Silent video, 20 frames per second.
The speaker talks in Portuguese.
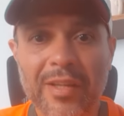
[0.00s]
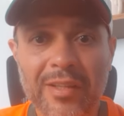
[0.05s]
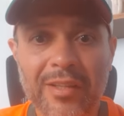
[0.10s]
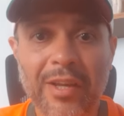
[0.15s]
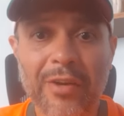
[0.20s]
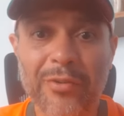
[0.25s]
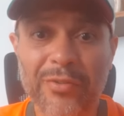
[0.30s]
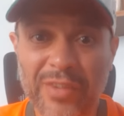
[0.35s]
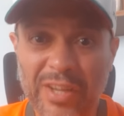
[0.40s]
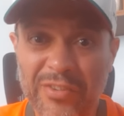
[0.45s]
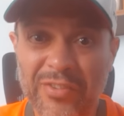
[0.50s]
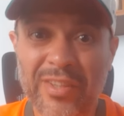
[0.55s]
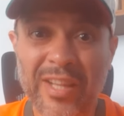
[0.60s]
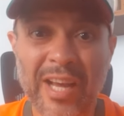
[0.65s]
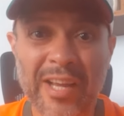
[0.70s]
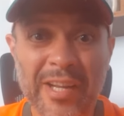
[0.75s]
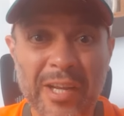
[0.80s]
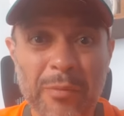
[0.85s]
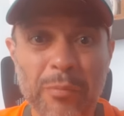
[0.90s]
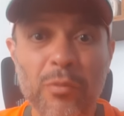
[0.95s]
eu já
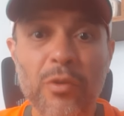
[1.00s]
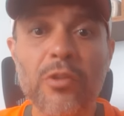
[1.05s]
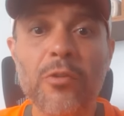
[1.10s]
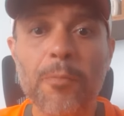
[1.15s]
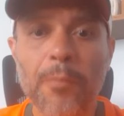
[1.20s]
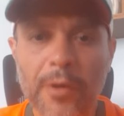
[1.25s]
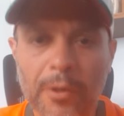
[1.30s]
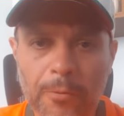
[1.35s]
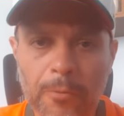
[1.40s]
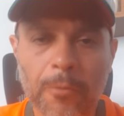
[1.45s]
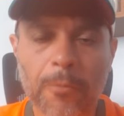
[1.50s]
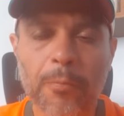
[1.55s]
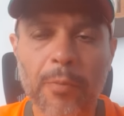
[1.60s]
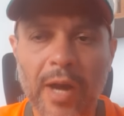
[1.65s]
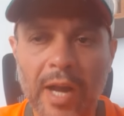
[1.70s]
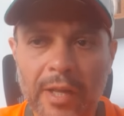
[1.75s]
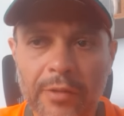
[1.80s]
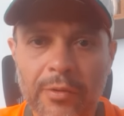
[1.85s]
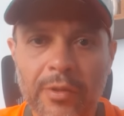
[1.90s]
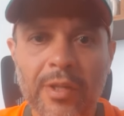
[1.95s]
estaria muito
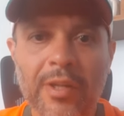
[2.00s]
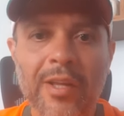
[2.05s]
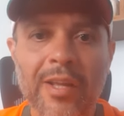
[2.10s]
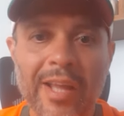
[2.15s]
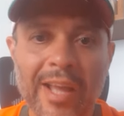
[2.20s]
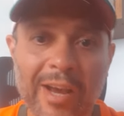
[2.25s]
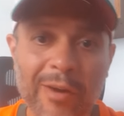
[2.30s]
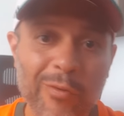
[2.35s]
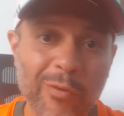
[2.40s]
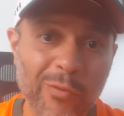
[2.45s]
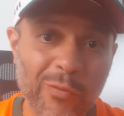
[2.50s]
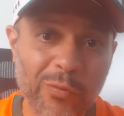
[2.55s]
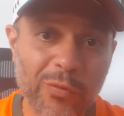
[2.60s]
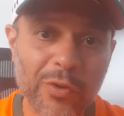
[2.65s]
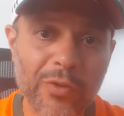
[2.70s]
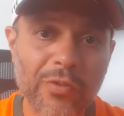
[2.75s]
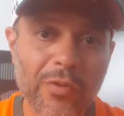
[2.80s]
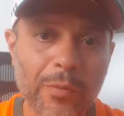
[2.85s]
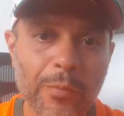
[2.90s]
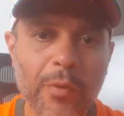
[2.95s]
preocupado é com
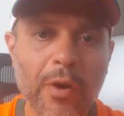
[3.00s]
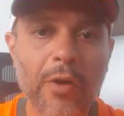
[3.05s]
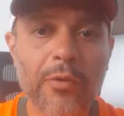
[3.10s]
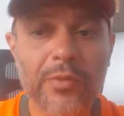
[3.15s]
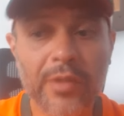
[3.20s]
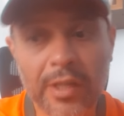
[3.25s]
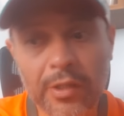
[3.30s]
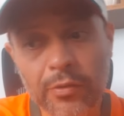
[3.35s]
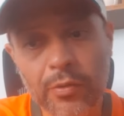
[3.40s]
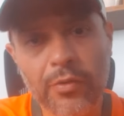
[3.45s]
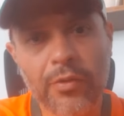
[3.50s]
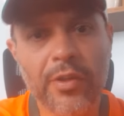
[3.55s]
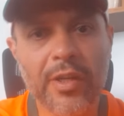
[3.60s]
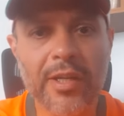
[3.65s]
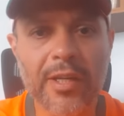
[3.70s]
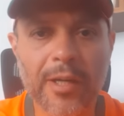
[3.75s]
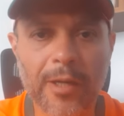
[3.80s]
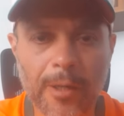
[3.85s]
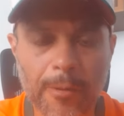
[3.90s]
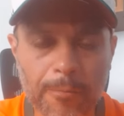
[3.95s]
futebol dentro de
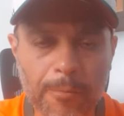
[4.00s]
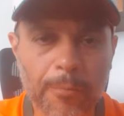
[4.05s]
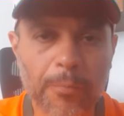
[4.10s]
campo,